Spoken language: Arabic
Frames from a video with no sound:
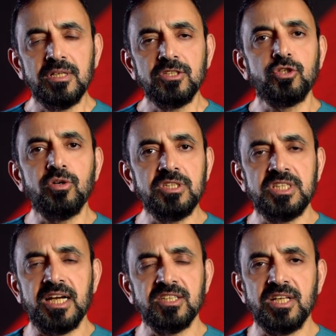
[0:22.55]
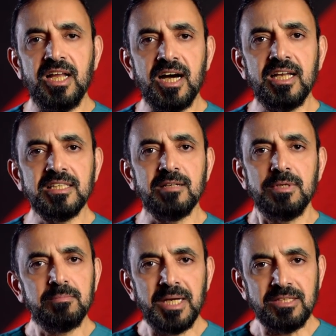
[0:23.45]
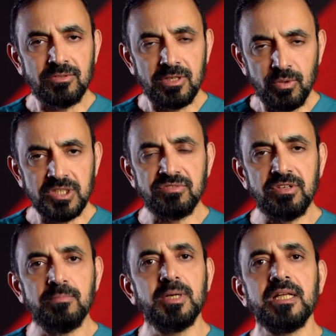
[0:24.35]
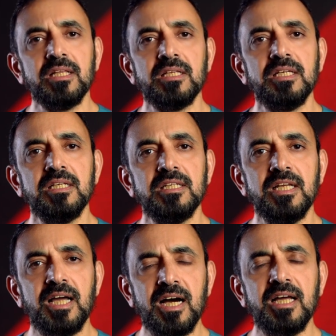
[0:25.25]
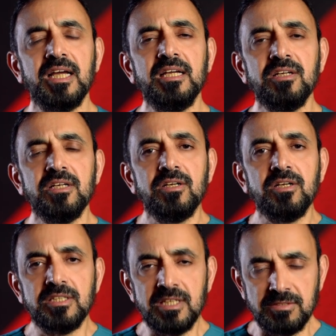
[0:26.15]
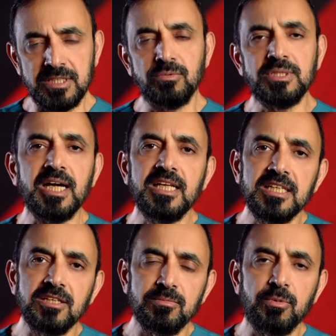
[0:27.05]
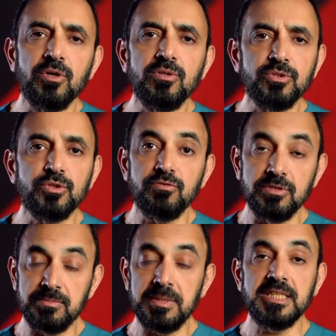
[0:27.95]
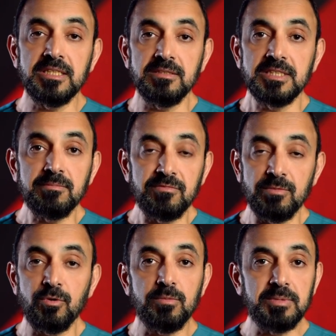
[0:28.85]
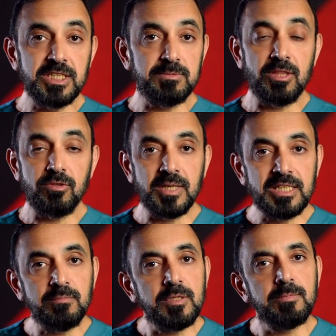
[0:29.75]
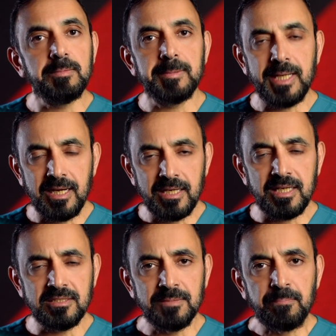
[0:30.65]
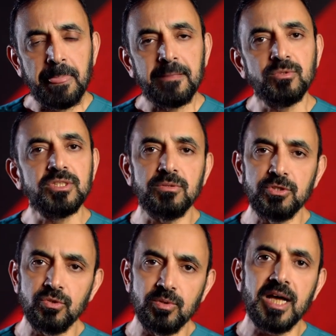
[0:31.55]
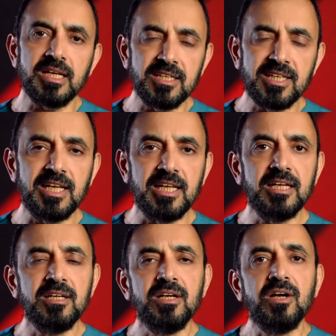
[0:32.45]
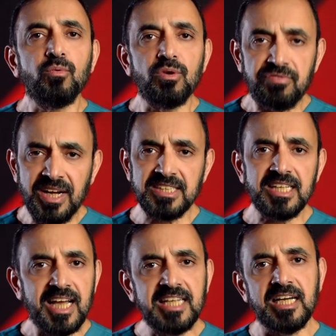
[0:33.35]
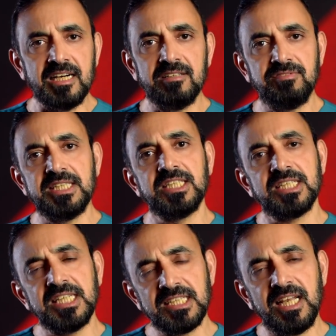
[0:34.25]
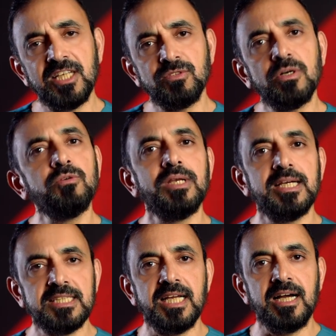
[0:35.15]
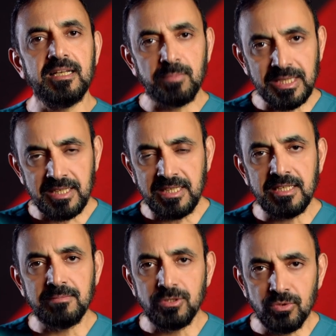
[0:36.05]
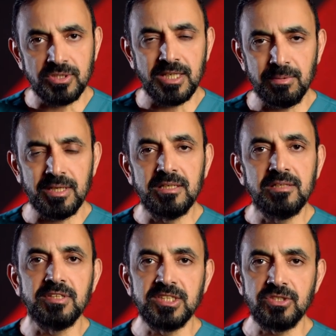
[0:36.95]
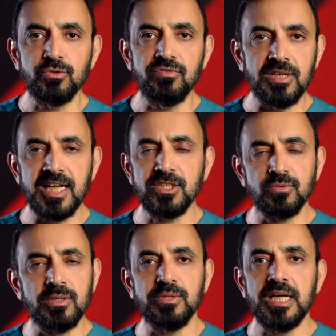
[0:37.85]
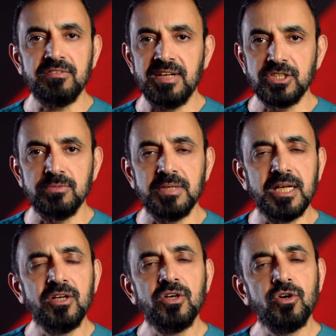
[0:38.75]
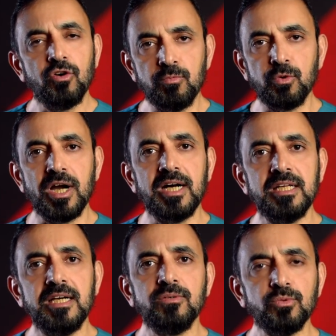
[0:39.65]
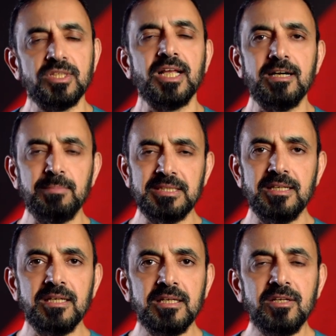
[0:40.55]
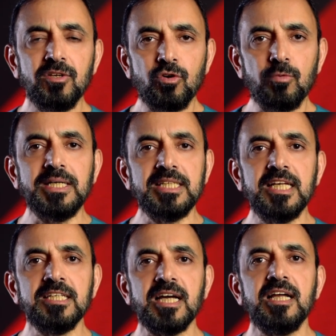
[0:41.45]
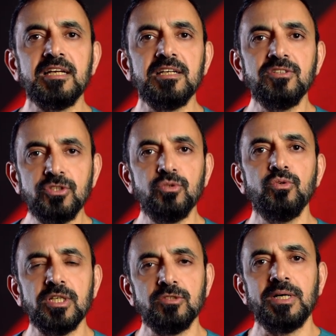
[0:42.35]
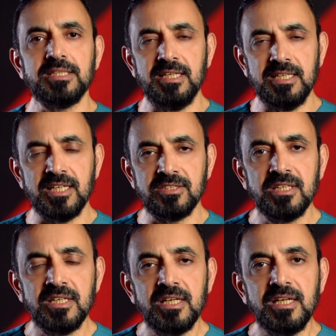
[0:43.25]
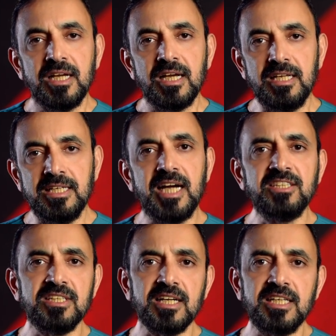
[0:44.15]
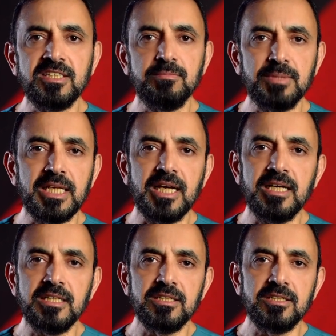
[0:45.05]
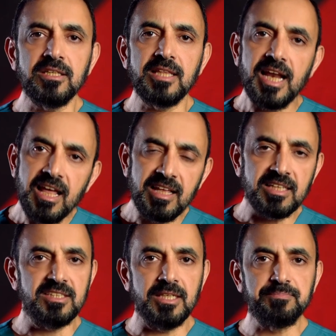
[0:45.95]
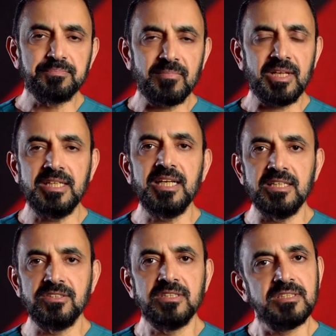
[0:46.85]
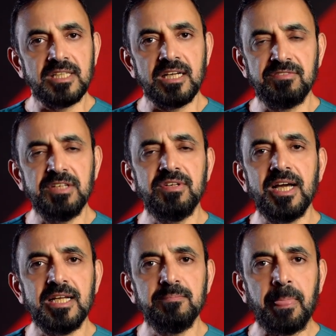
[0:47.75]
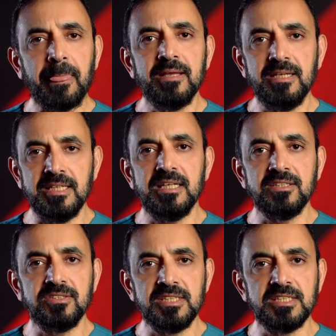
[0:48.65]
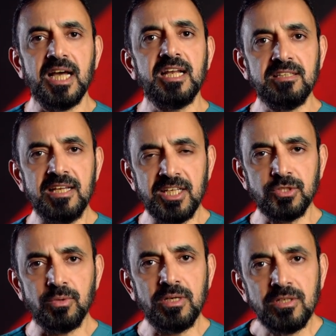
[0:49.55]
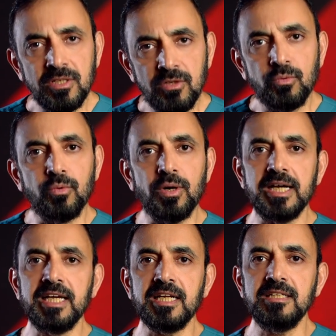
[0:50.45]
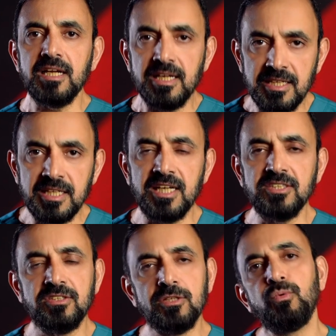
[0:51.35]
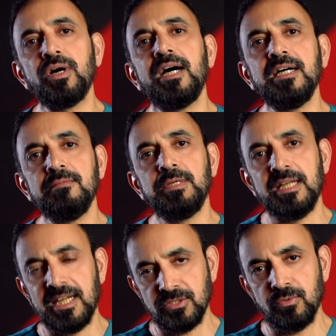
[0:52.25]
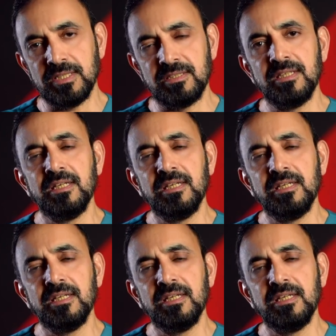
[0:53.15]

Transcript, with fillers: شلون نشخص الحاله؟ طبعا بعد الوصف المرضي للحاله نسوي تحليل البول نشوف يبين دم في البول بنسبه 80% من الحالات ونسوي سونار للكليه والفحص الأدق في تشخيص الحصوة والأشعة المقطعية بدون صبغة فنشوف الحصوة ونعرف حجمها ومكانها وصلابتها وبعدين نقرر شنو خطوات العلاج العلاج ينقسم إلى ثلاث أقسام علاج تخفيف الألم علاج إزالة الحصوة وأخيرا علاج للوقاية من الحصوات